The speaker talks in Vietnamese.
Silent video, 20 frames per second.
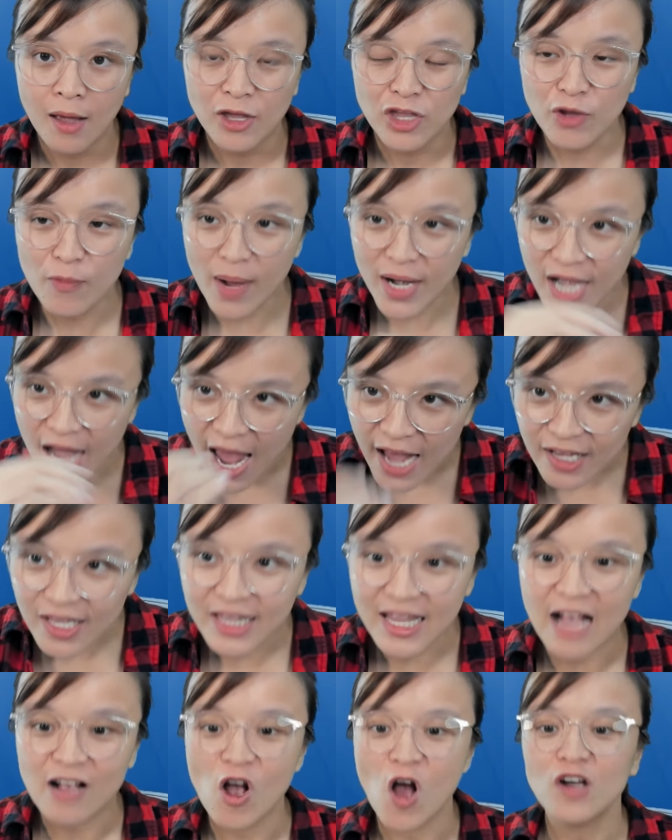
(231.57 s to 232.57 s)
nhưng mà để người
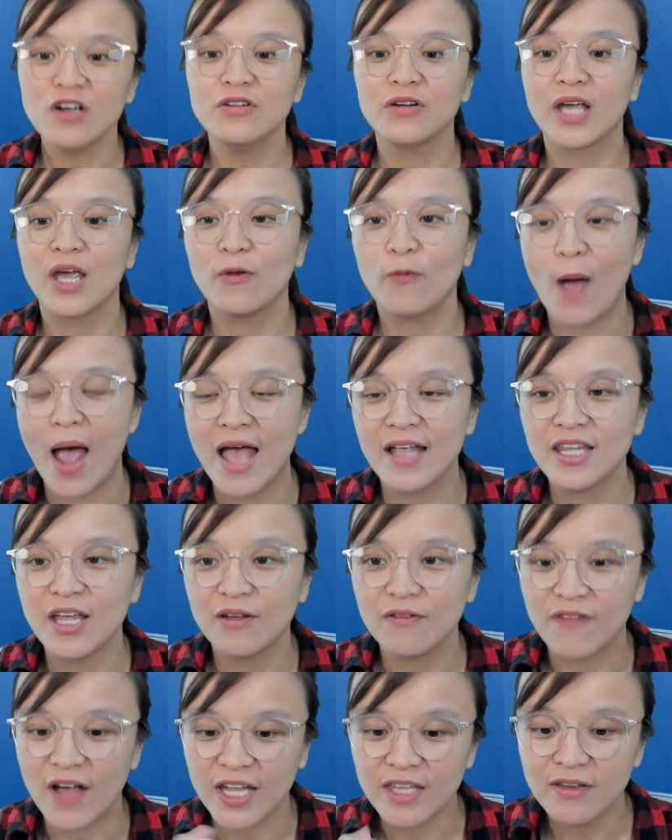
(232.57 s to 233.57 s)
ta có được kết quả
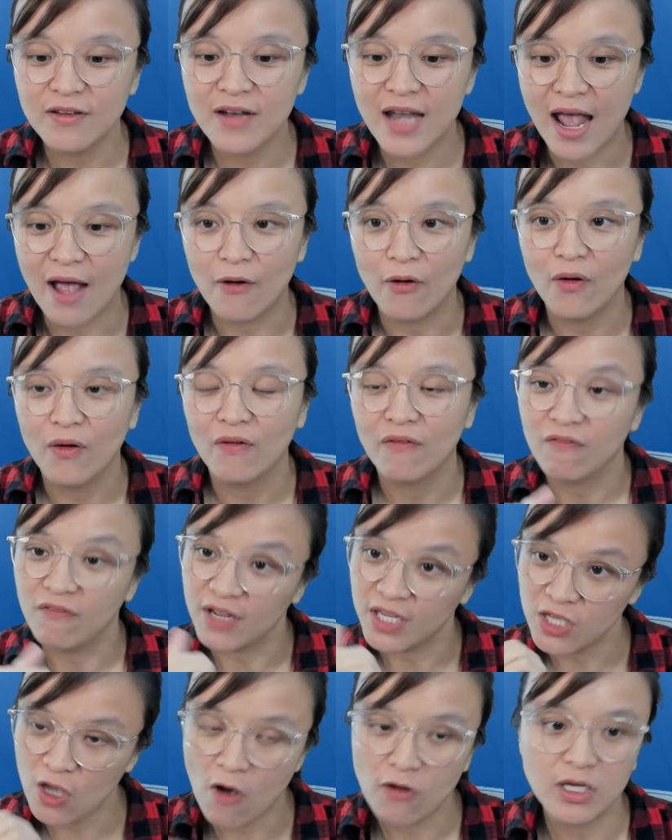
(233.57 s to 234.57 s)
thì phải như thế nào
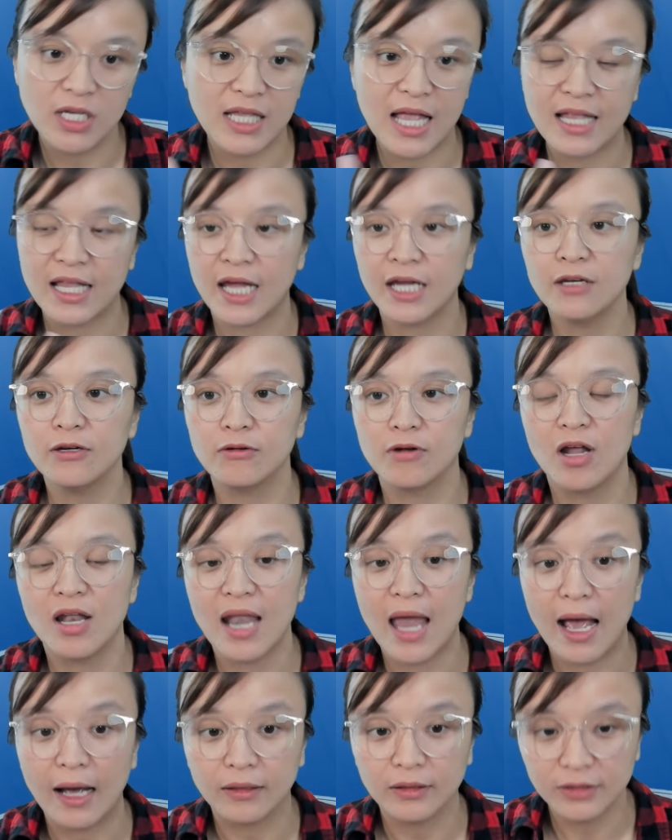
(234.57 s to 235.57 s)
phải cho người ta thấy được đó
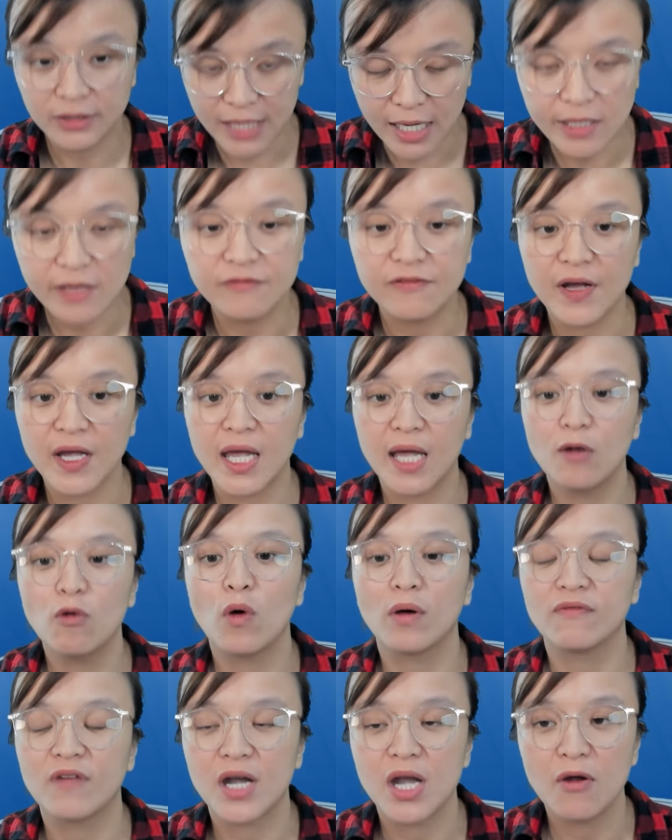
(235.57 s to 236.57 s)
là người ta cần phải kỷ
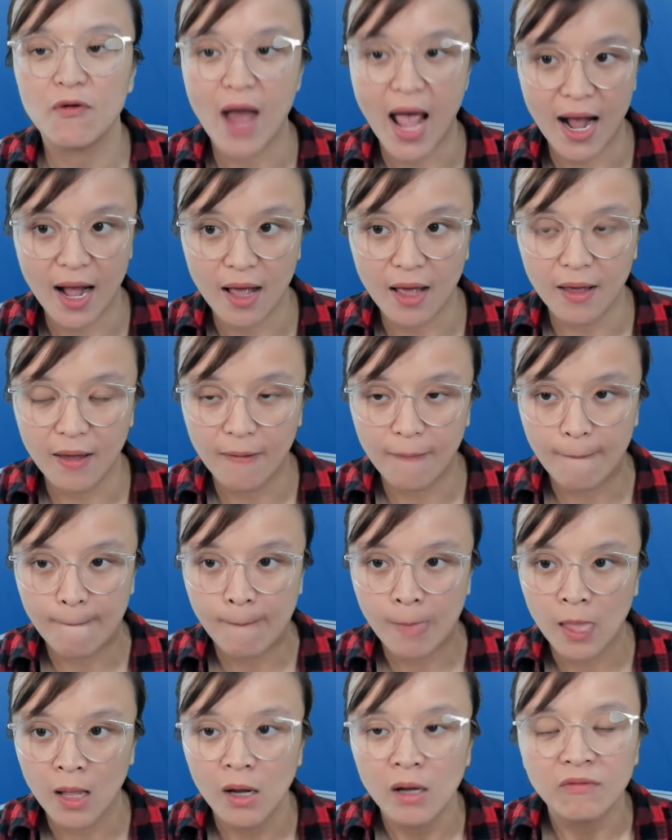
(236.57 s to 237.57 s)
luật và đều đặn
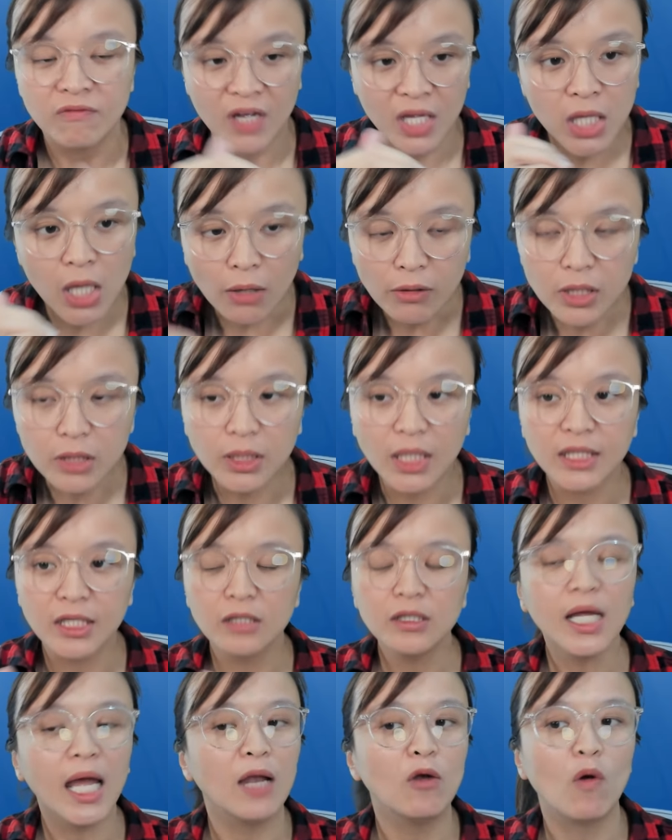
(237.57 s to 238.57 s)
phải giữ được cái
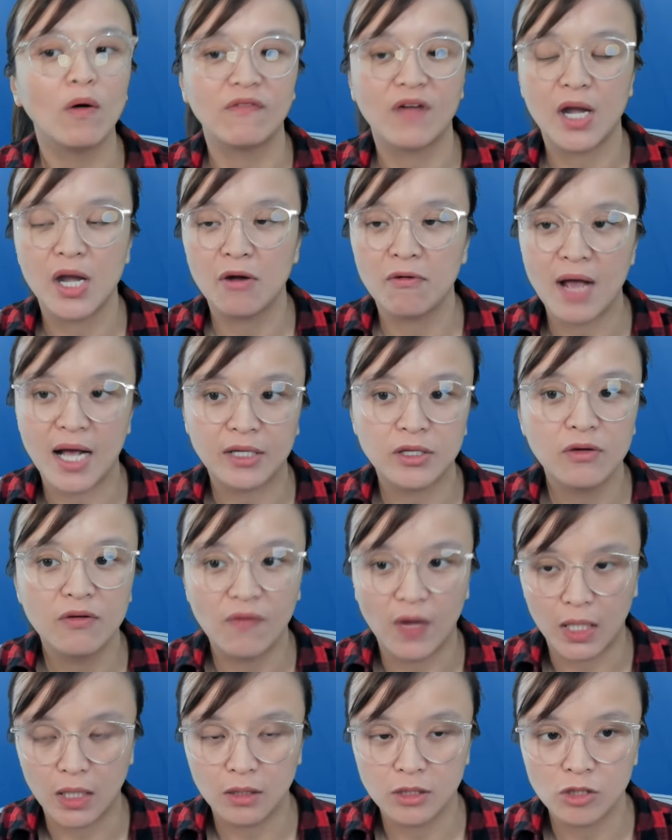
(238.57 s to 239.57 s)
tính kỷ luật và đều đặn như
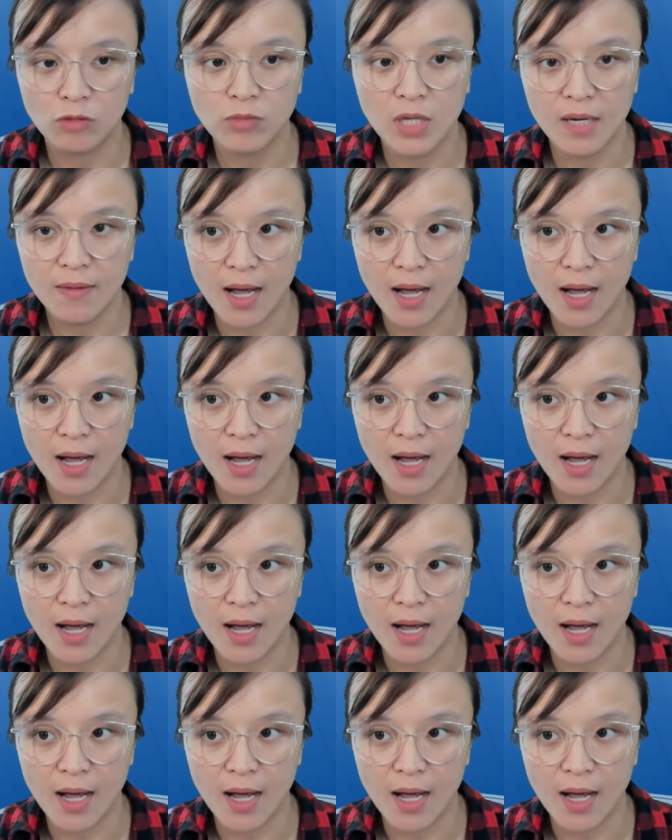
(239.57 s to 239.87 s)
vậy ở trong lớp